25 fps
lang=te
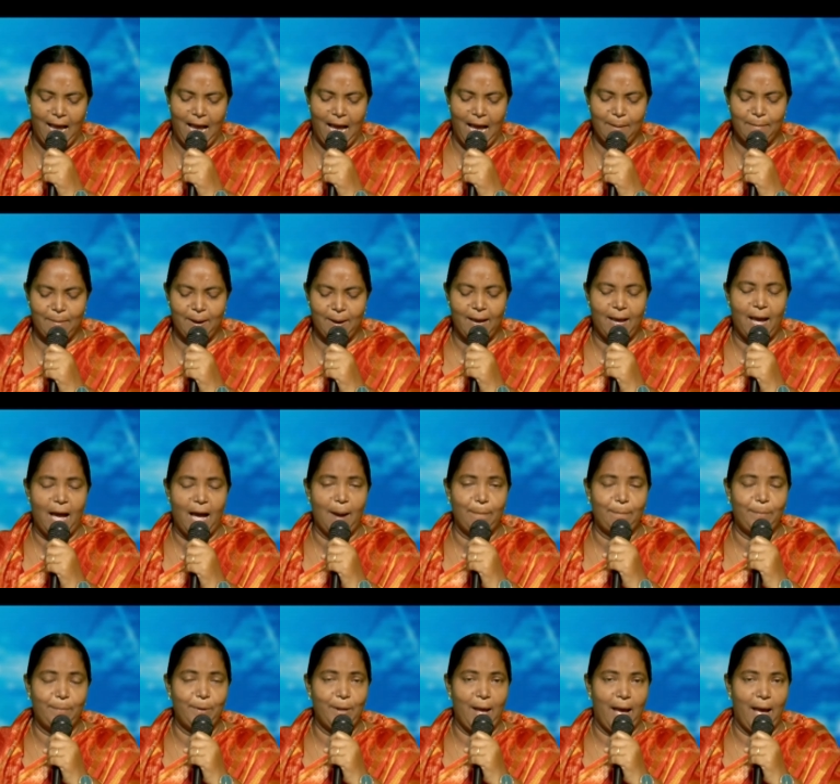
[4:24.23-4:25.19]
ఆమె
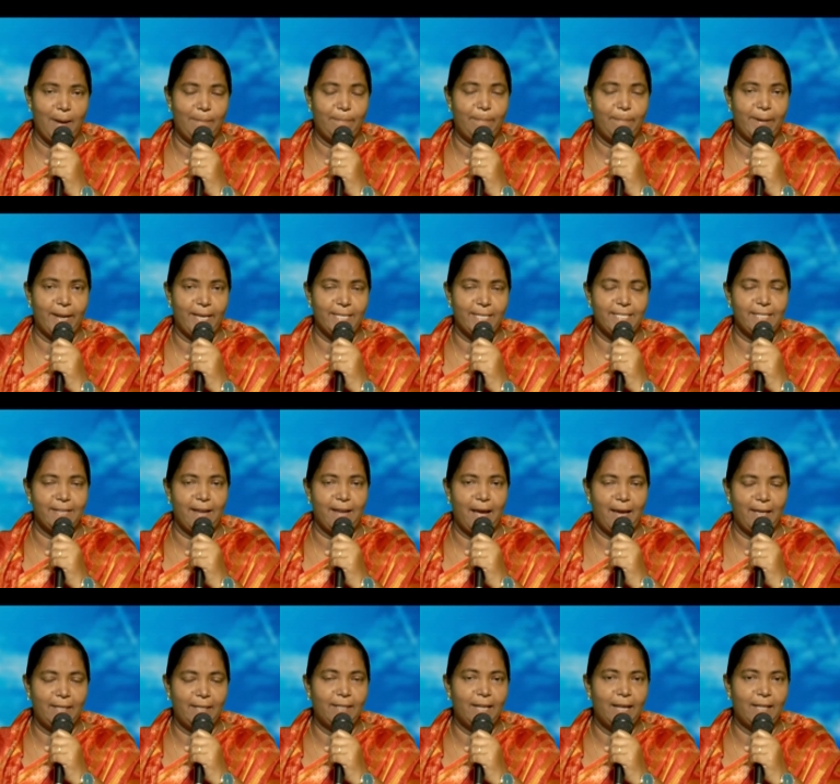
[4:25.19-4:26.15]
అప్పుడు ఆ ప్రస
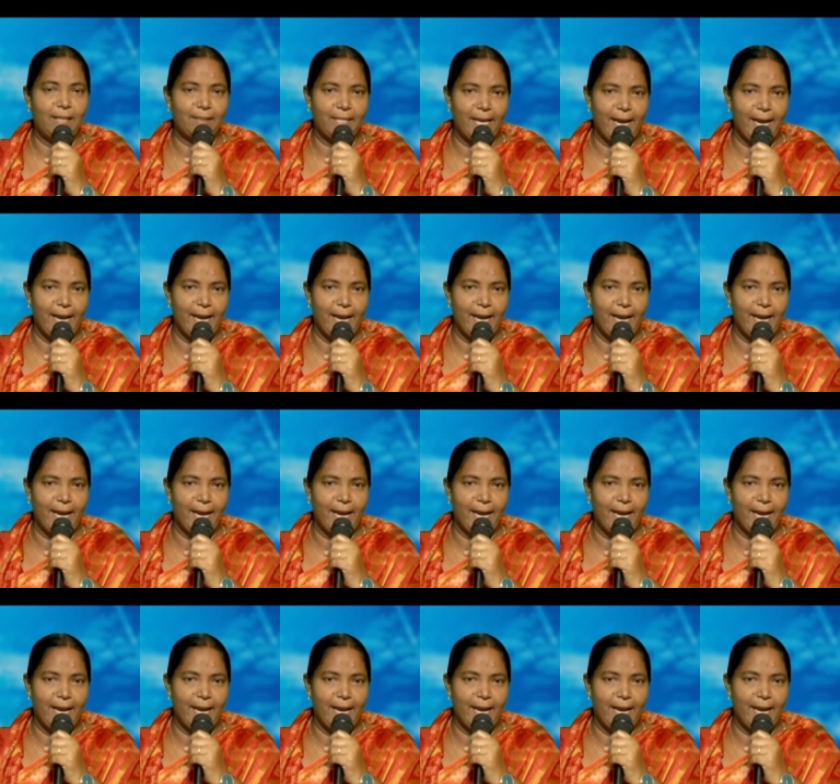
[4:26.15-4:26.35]
ఆయన